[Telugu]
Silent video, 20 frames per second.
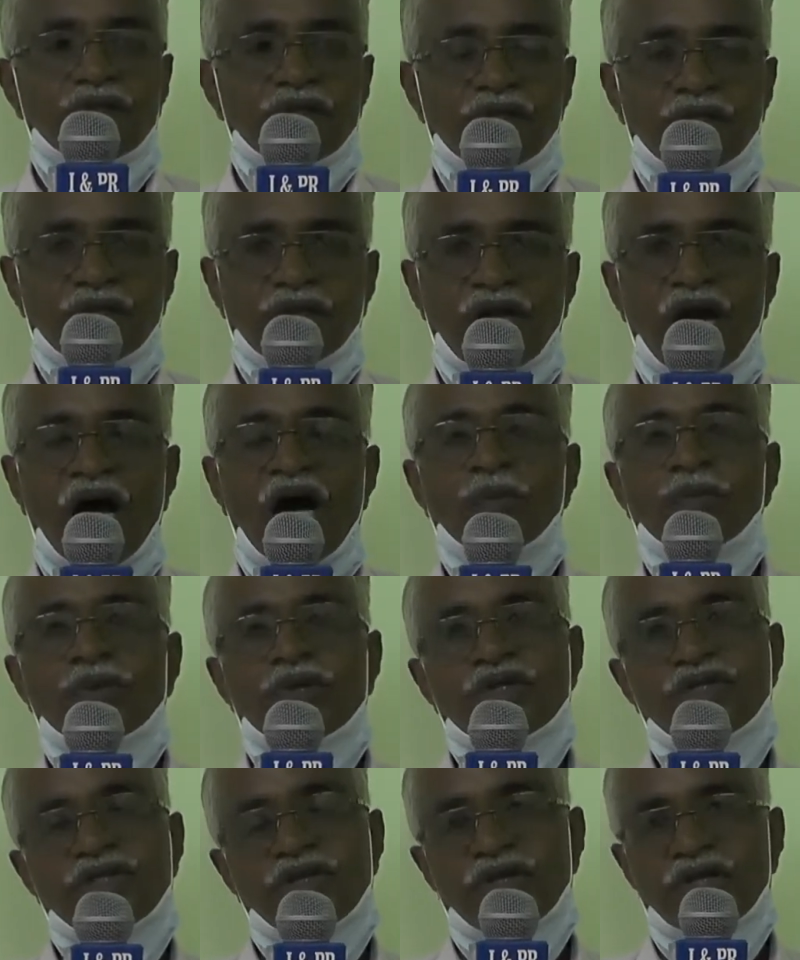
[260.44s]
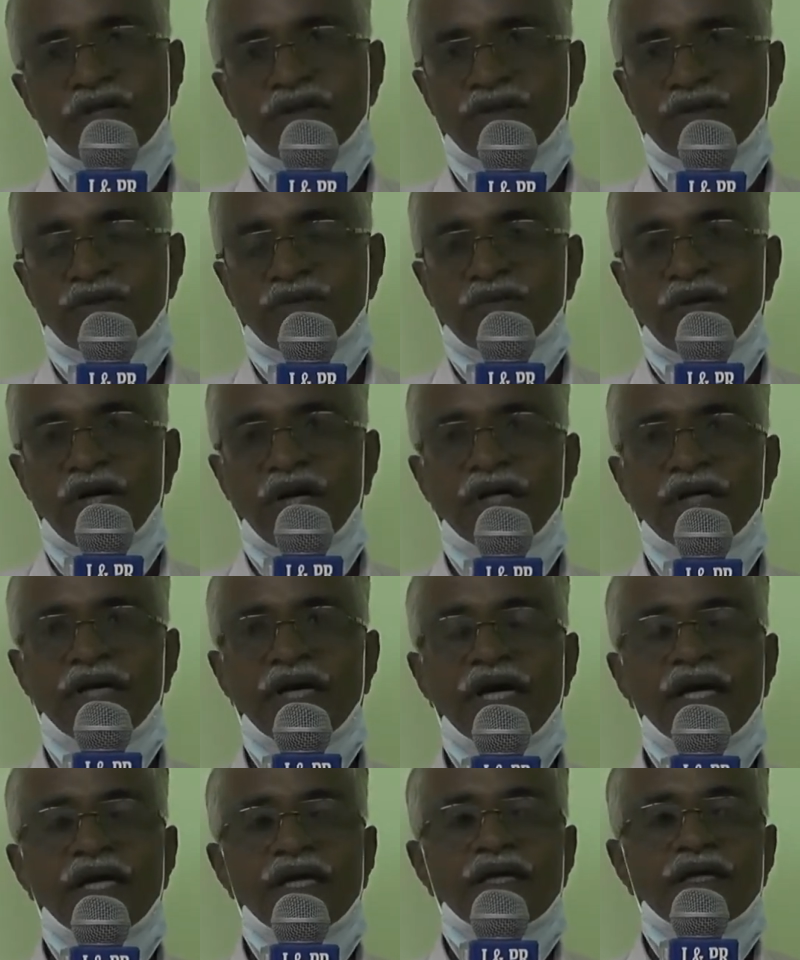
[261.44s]
ఈ క్రాప్ ఇన్సూరెన్స్
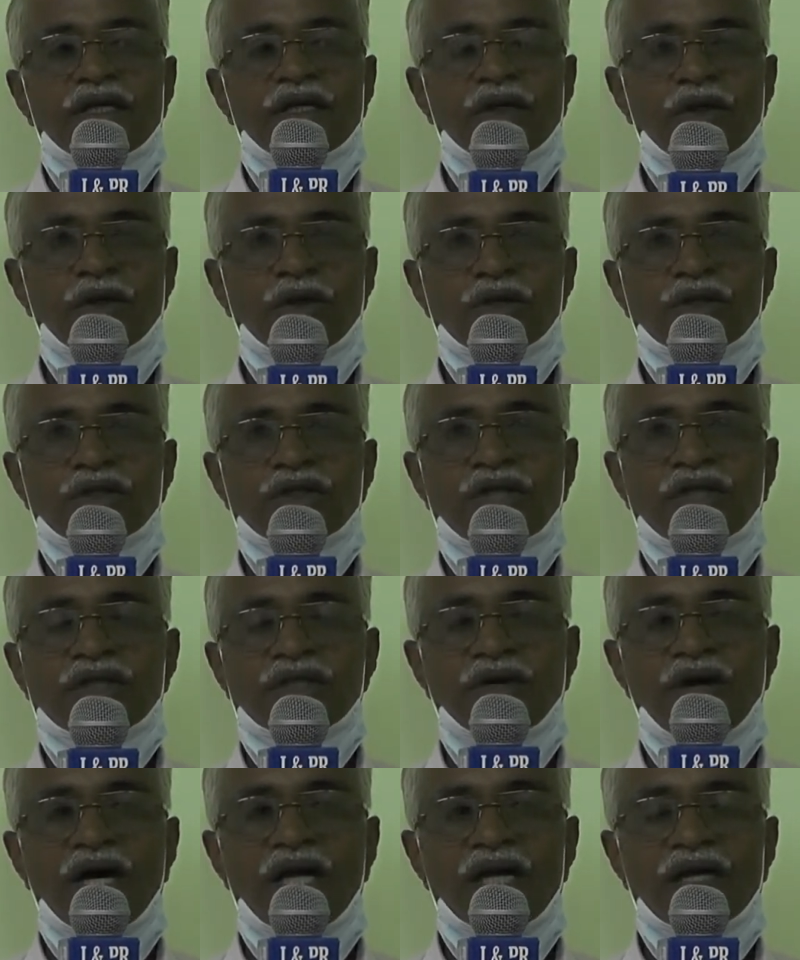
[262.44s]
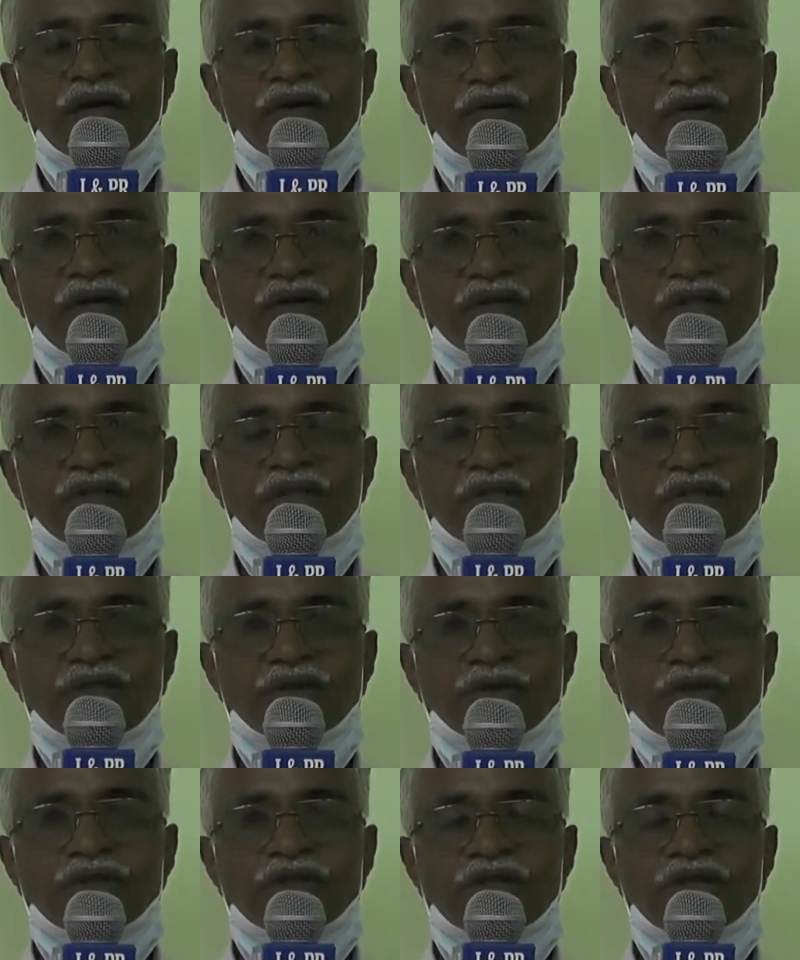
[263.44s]
అంటే ఈరోజు సచివాలయం వ్యవస్థ
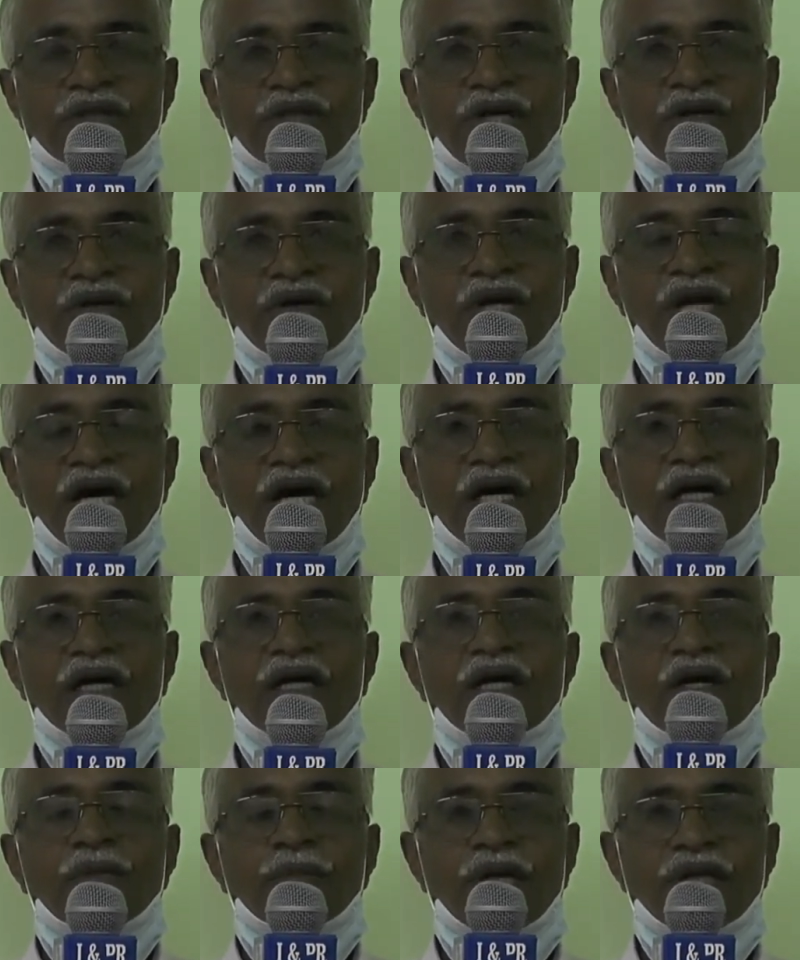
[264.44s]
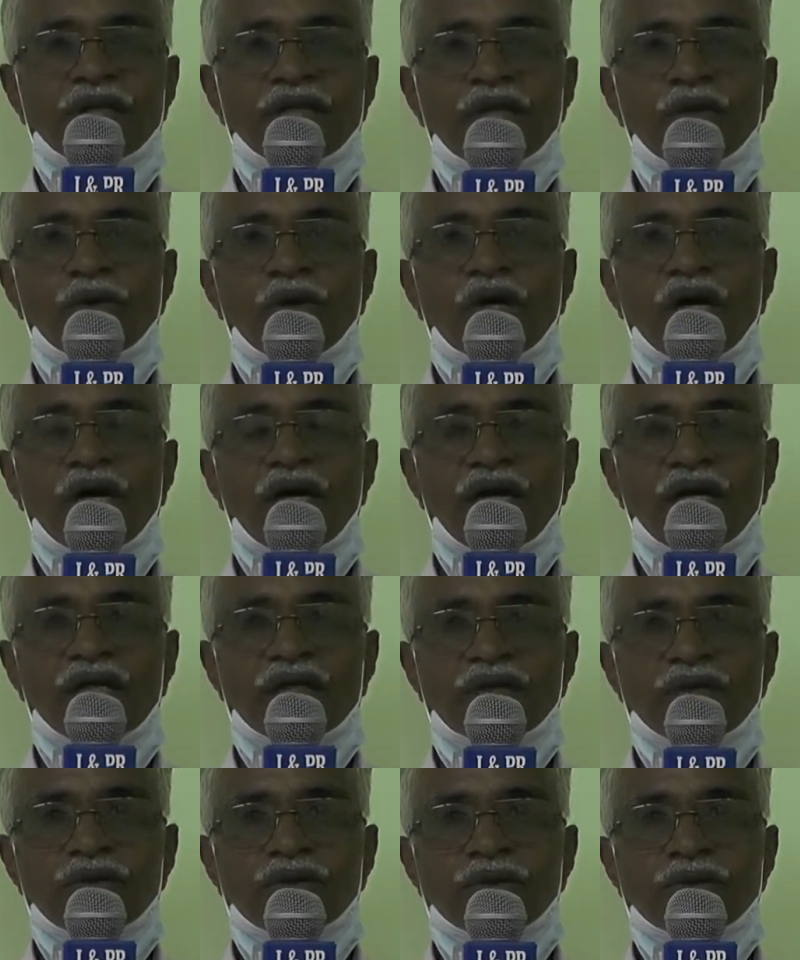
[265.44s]
తీసుకొచ్చిన దానివల్ల ప్రతి ఒక్క
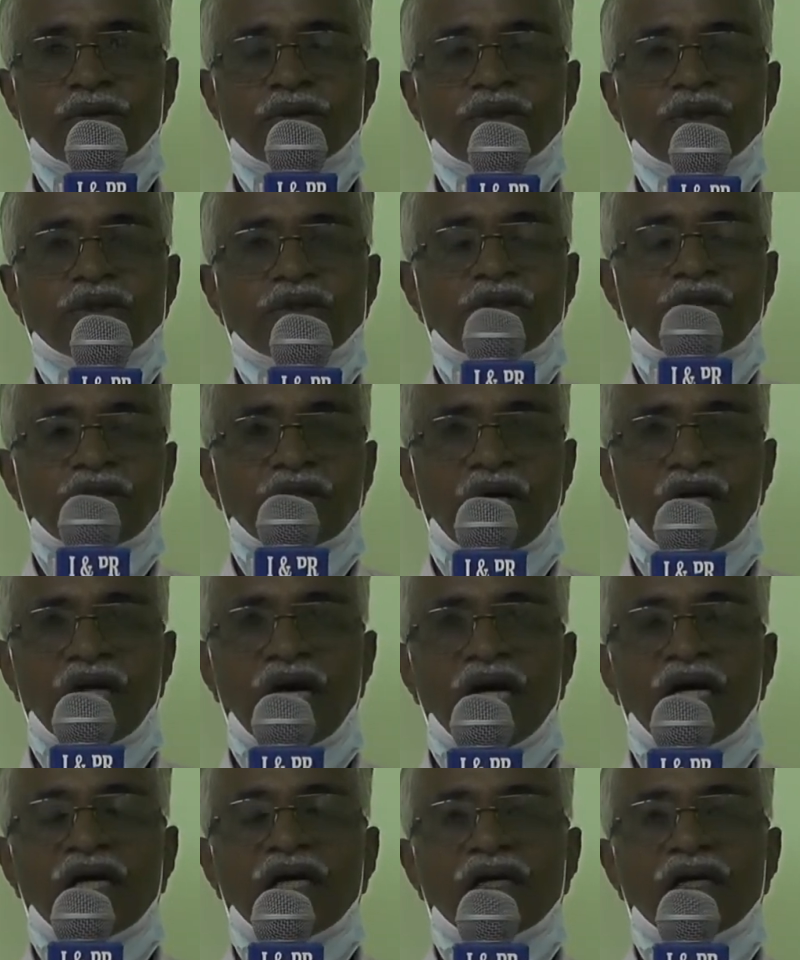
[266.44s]
రైతుకు తన